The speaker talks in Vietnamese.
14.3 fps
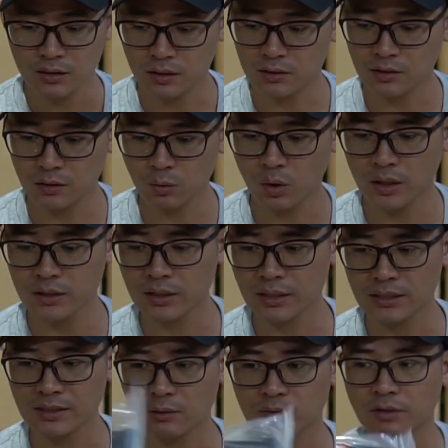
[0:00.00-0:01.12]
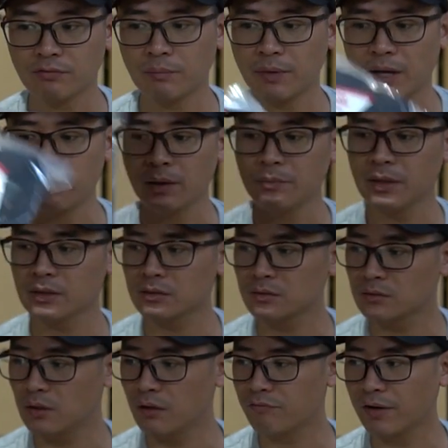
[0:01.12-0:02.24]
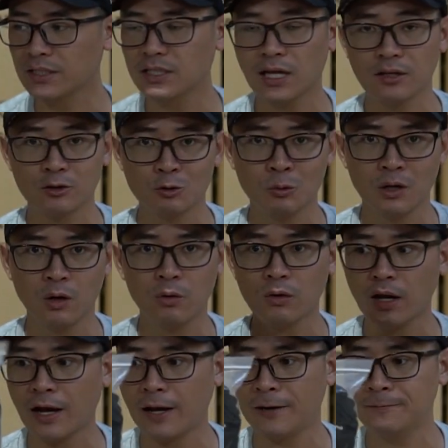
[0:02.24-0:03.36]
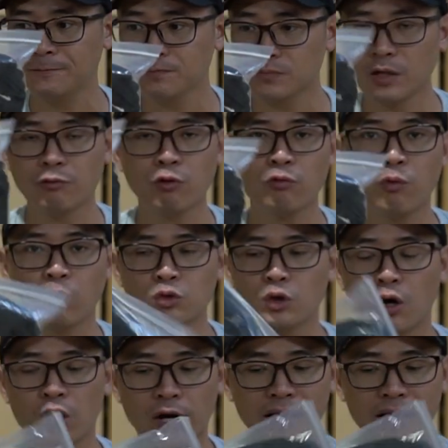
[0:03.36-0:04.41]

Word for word: Thật sự luôn là những cái dòng sản phẩm này bên mình phát triển chủ yếu là để phục vụ cho